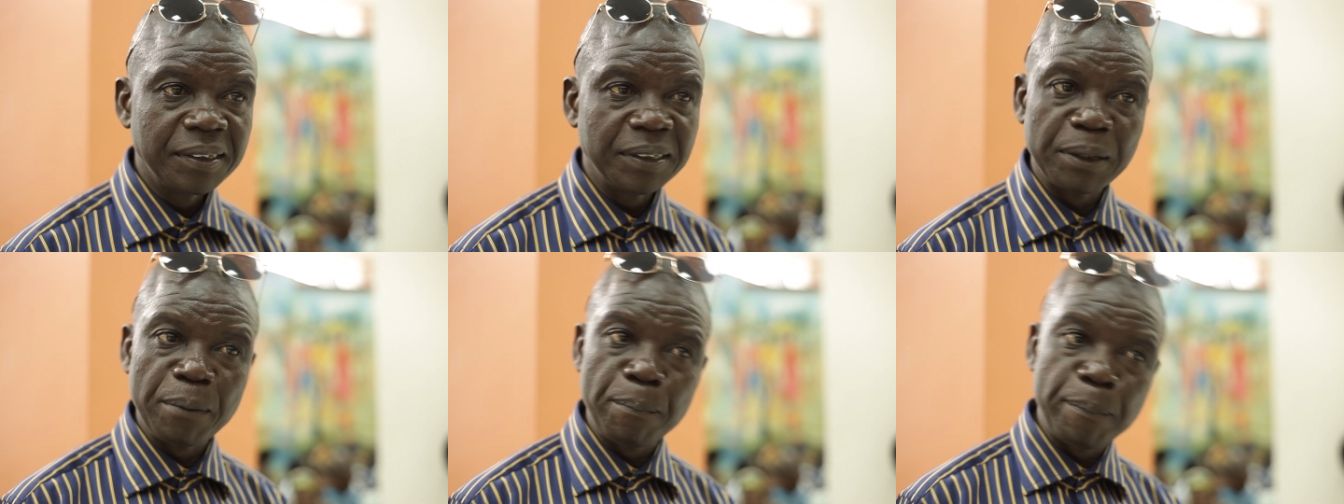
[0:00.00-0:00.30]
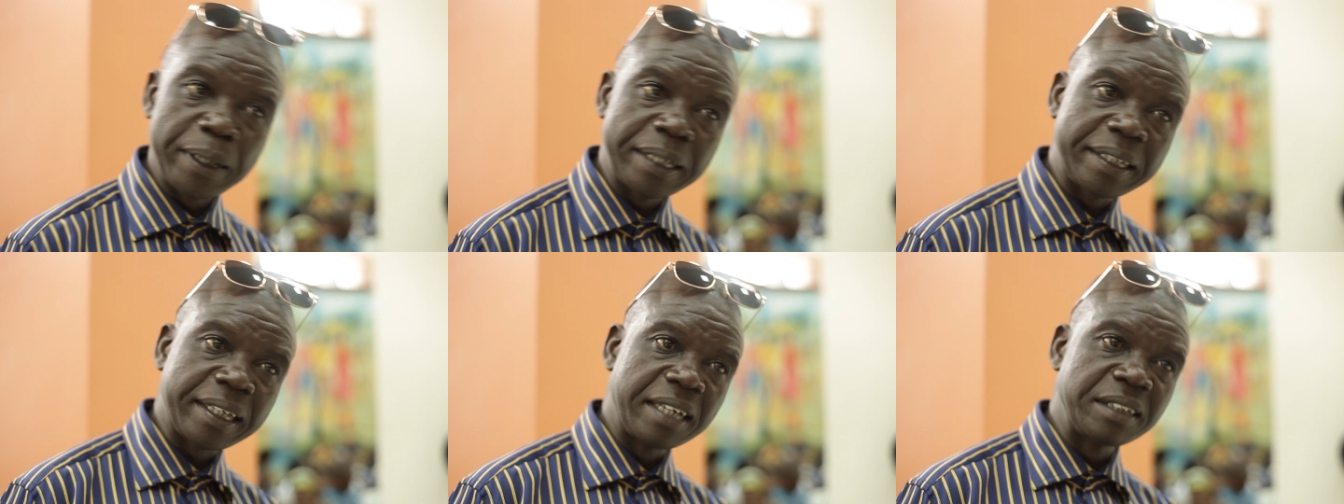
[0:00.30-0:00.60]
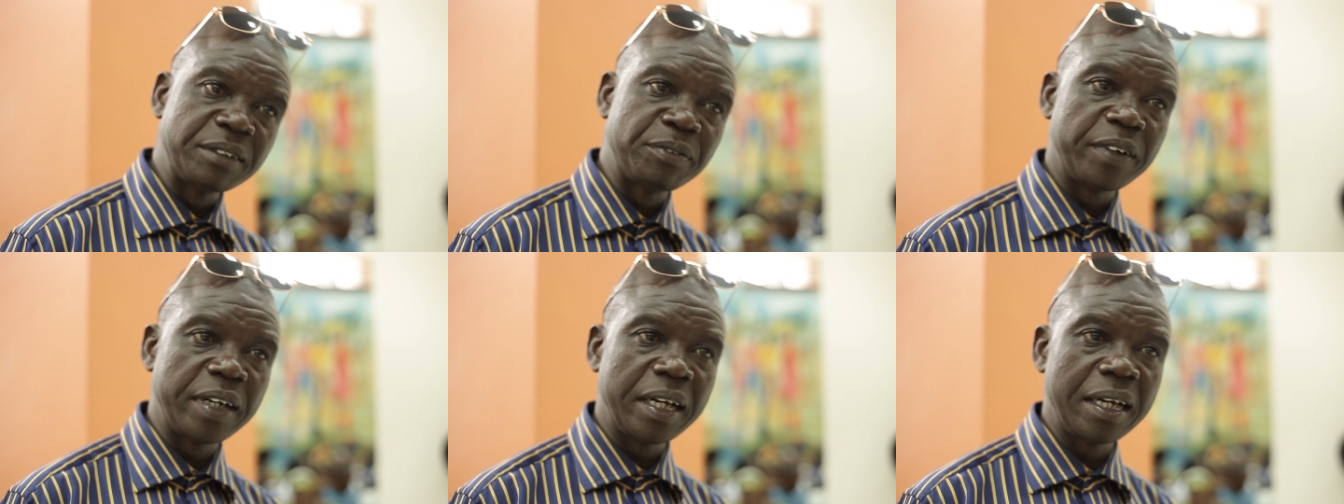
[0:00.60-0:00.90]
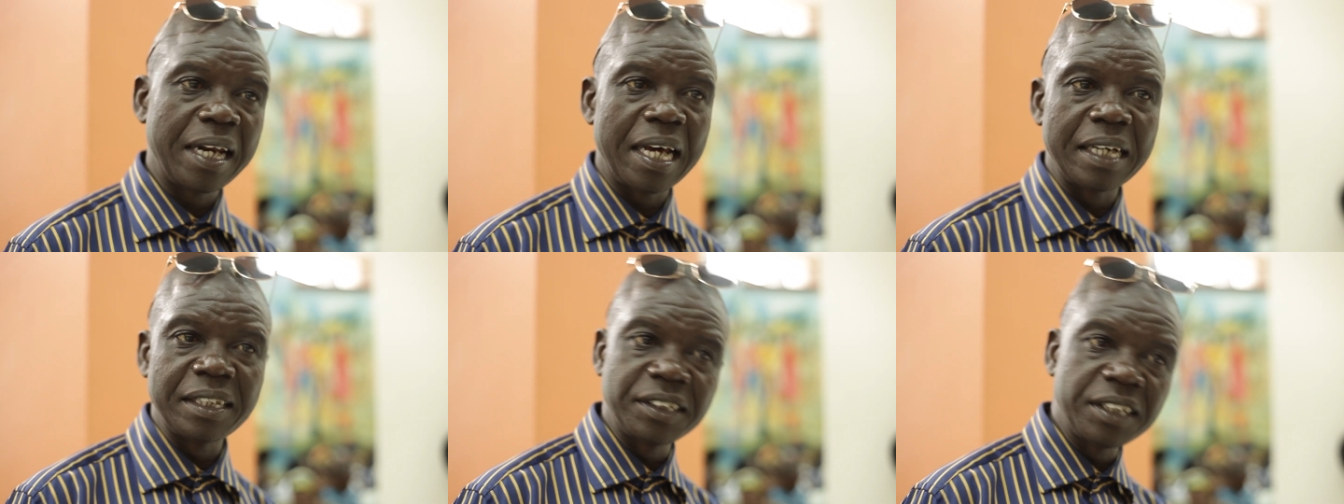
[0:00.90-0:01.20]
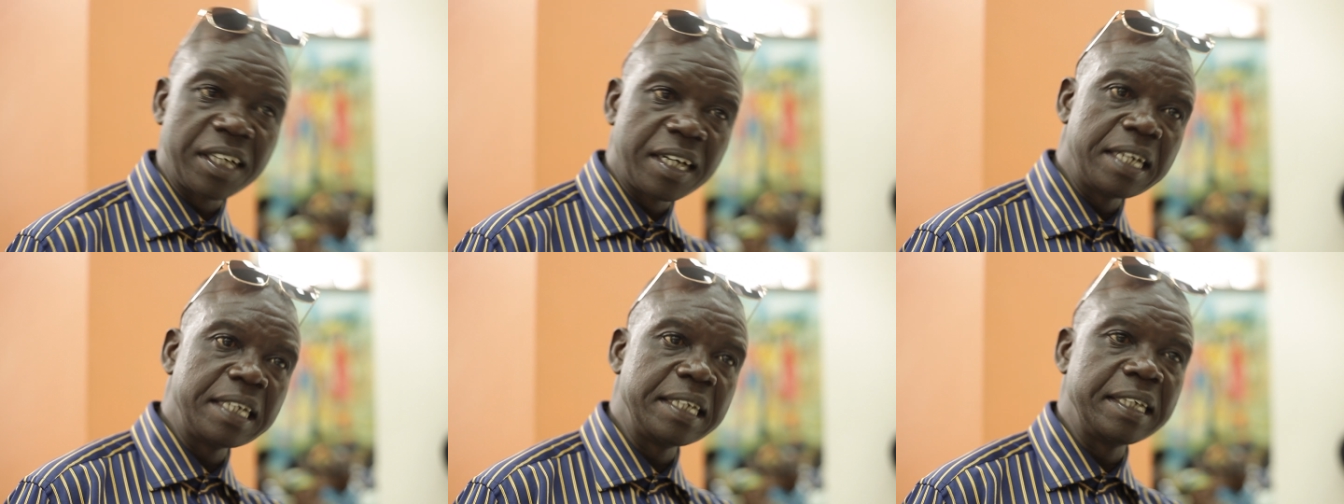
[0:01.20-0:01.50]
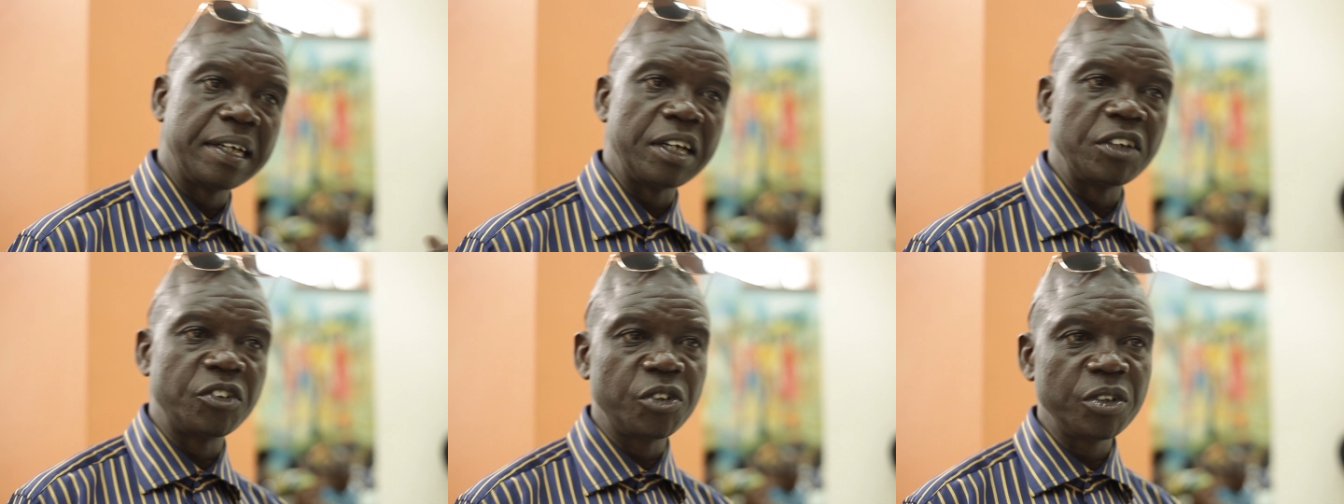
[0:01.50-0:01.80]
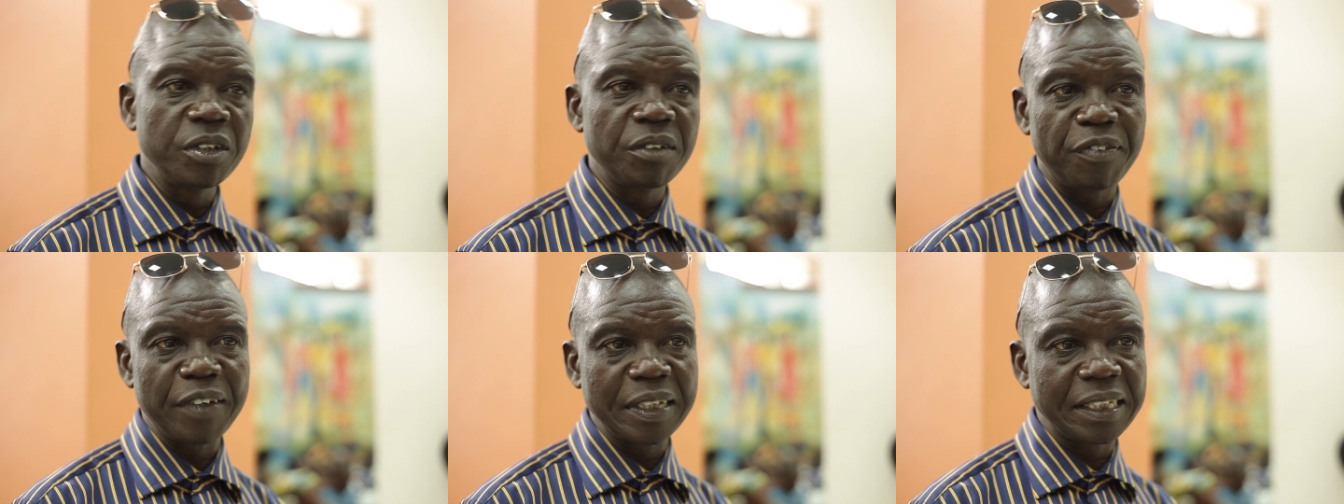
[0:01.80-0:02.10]
Je peux transférer l'argent et ils
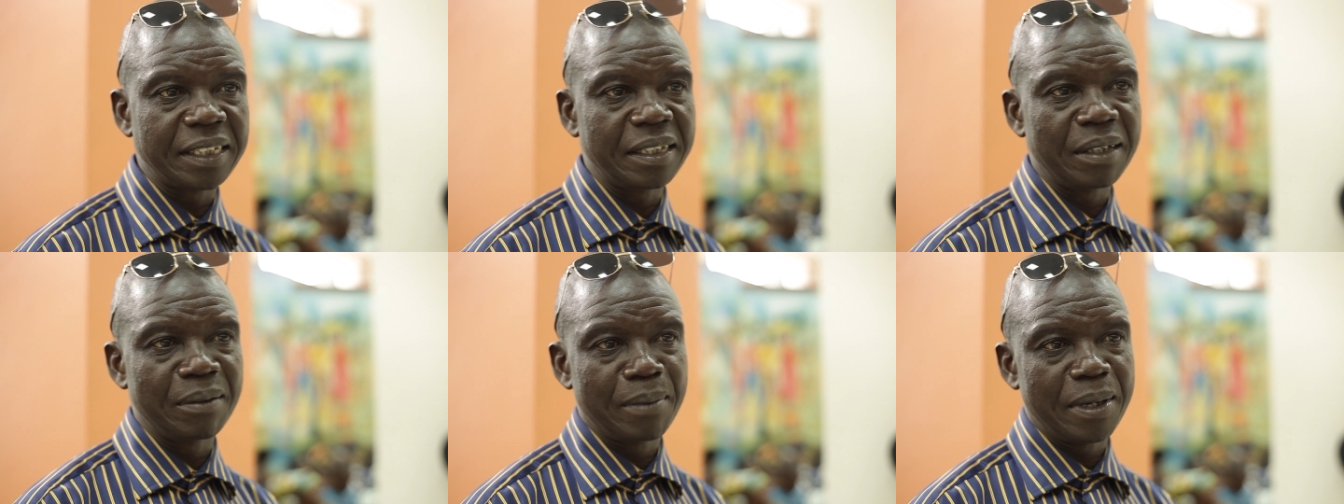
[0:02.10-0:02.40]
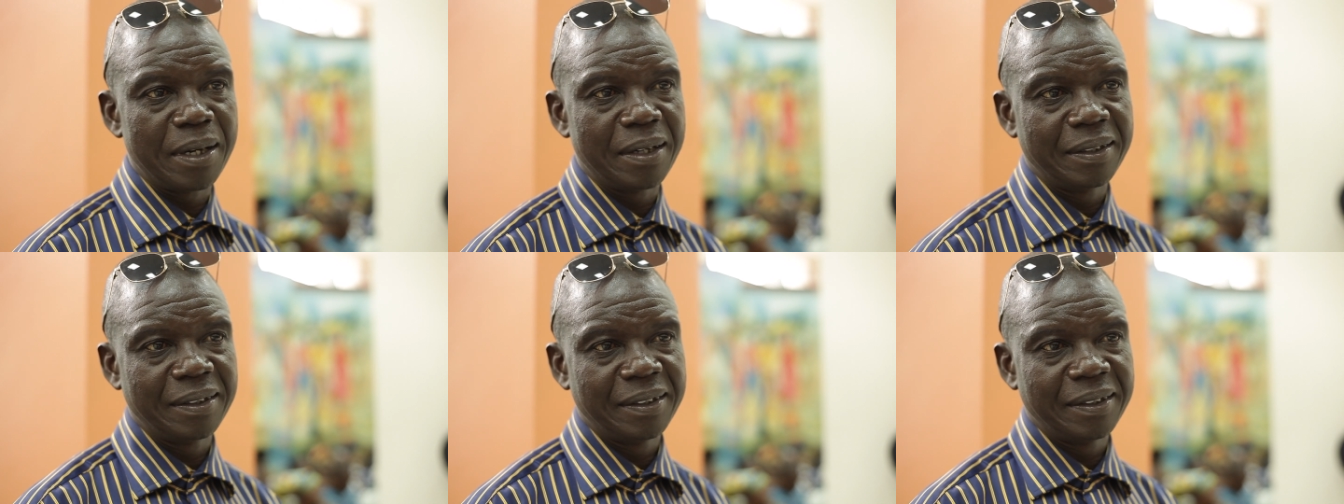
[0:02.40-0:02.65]
retirent facilement.